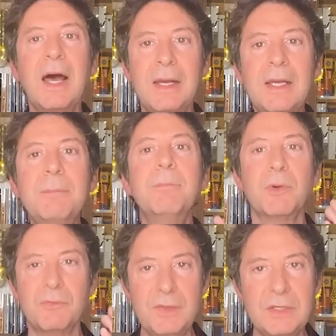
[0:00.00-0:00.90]

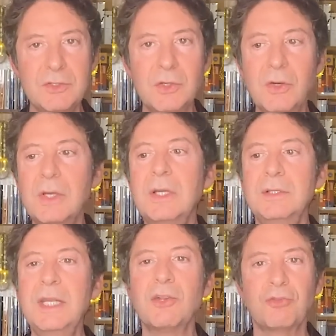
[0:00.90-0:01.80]
all'improvviso
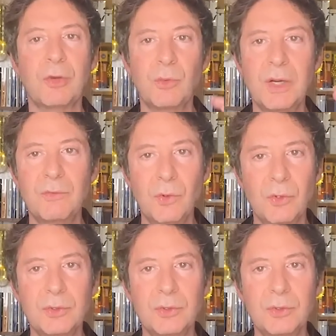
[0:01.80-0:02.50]
di lasciare un lavoro,